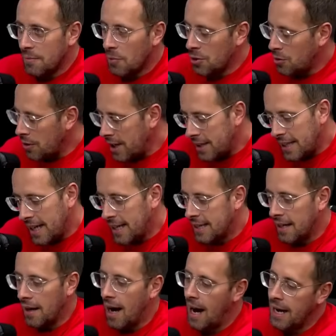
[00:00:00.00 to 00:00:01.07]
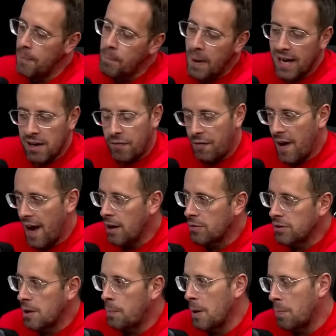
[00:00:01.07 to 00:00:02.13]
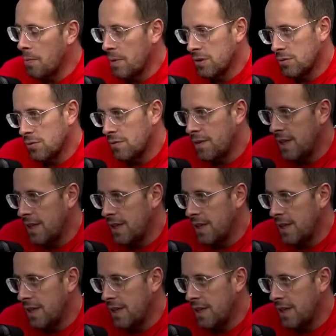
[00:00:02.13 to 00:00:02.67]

Motor é 30. Aí periférico você pode pôr mais uns